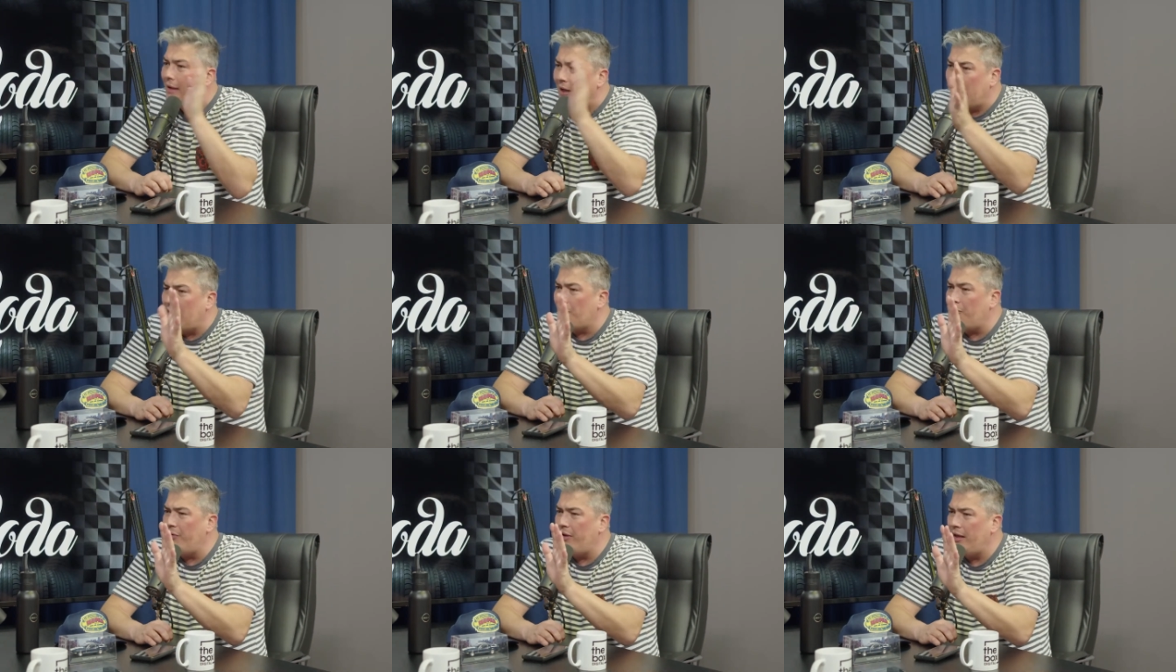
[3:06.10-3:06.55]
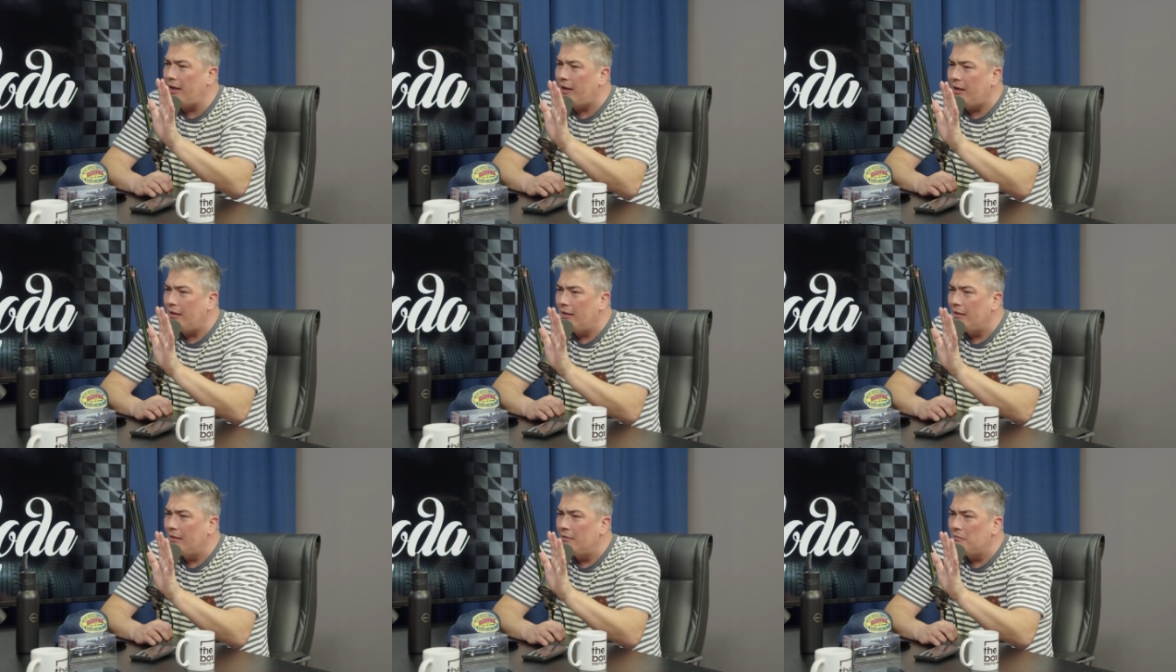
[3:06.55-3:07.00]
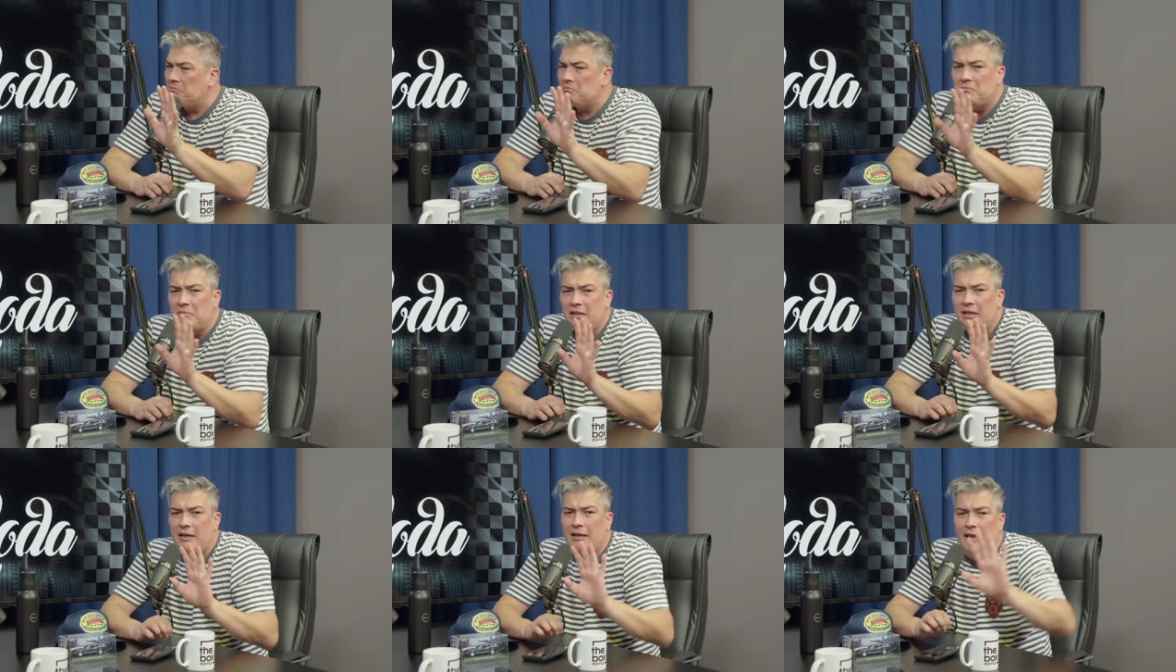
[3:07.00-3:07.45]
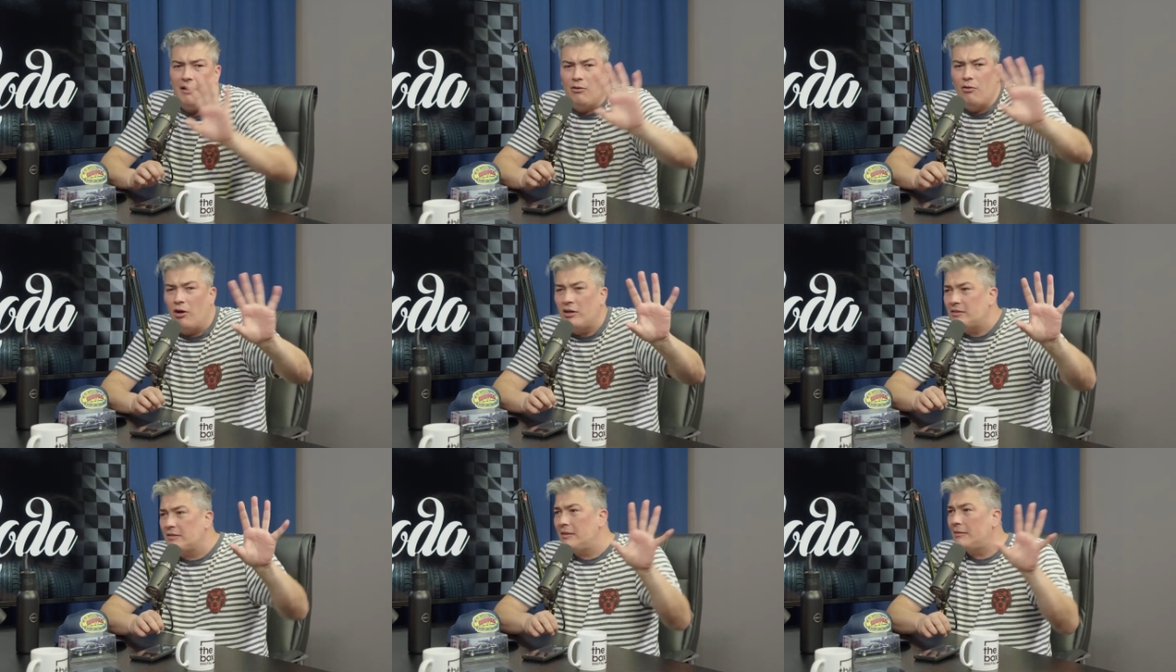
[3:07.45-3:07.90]
Ela vê e
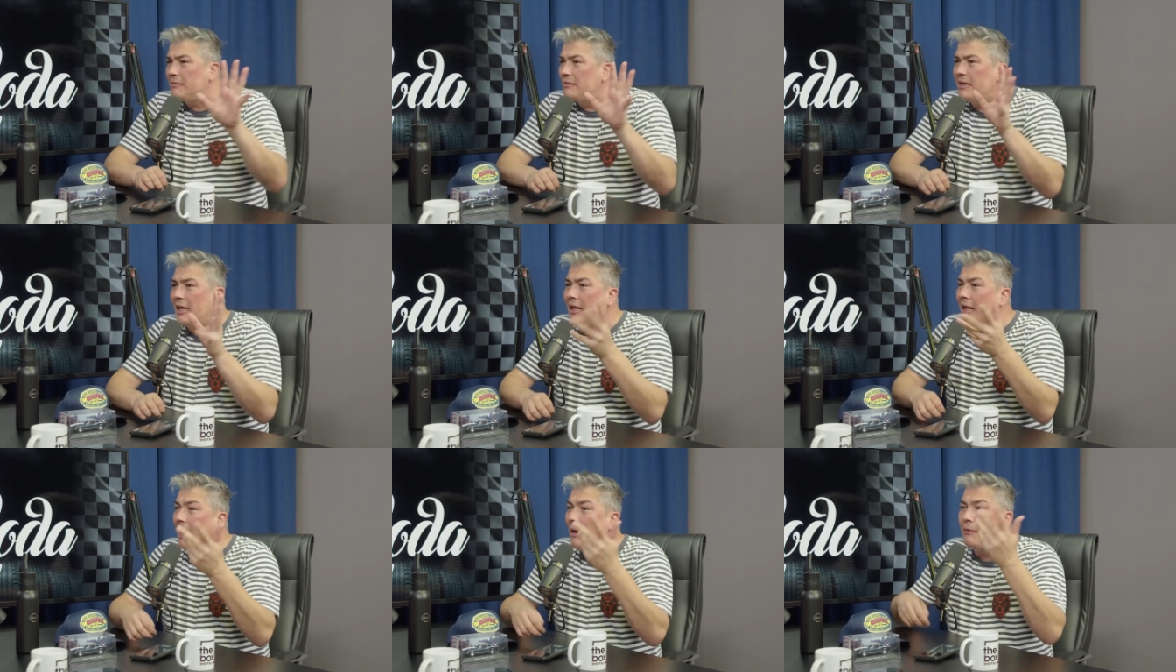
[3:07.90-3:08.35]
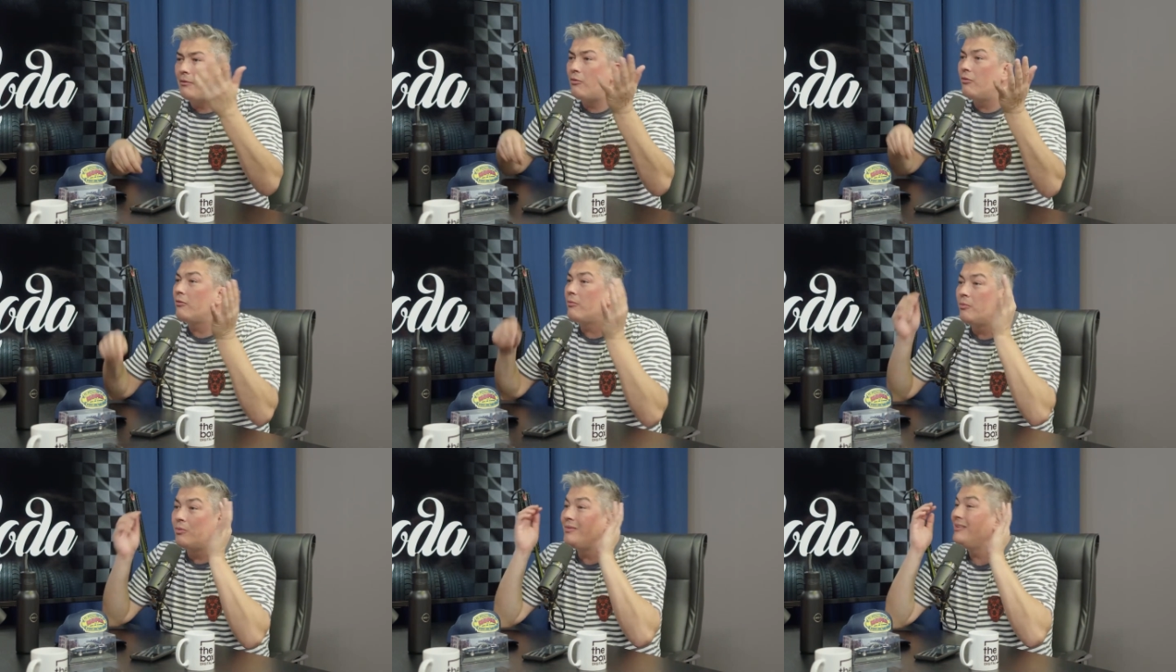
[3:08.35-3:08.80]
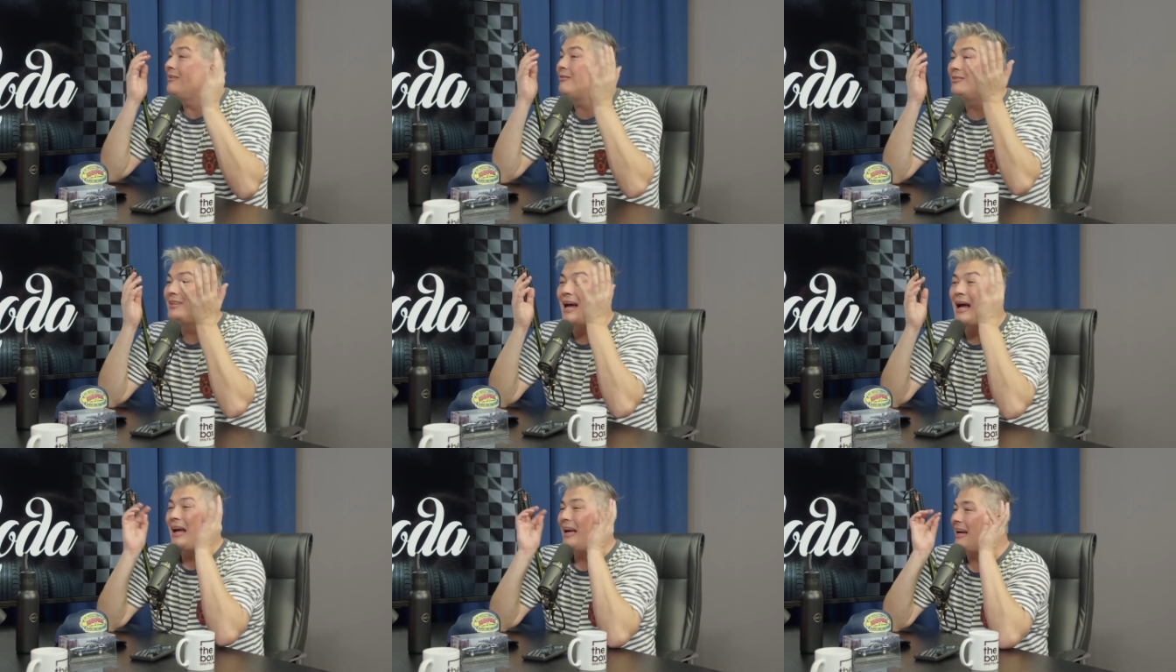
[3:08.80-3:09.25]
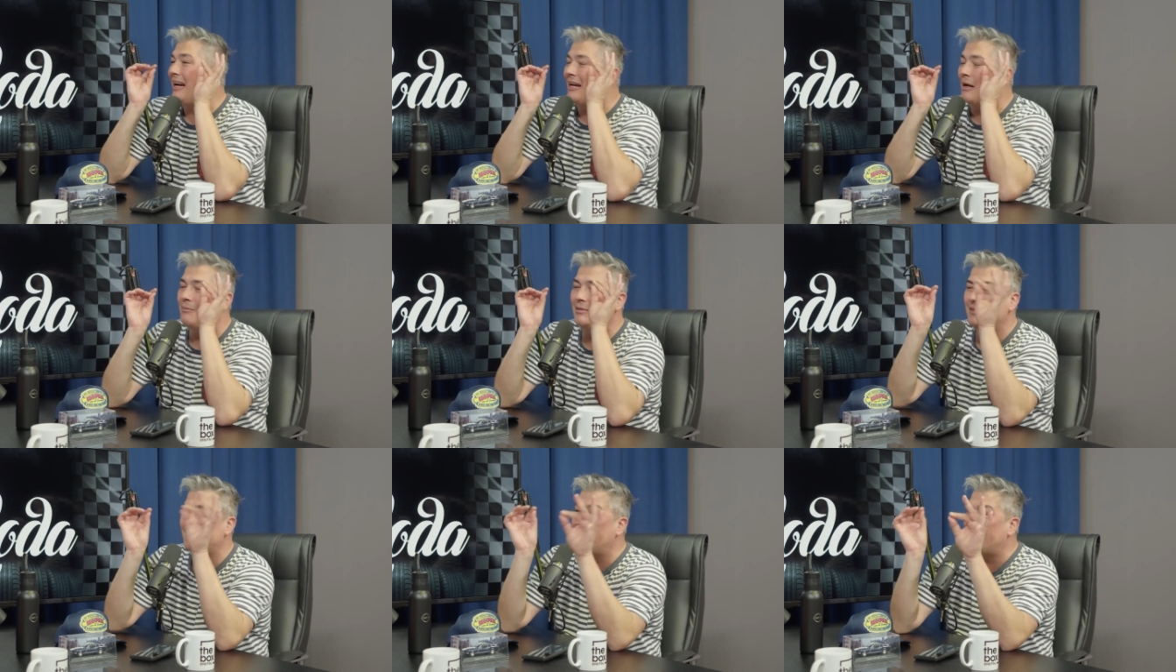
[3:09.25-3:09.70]
gosta, sei lá. Não dá. A cabeça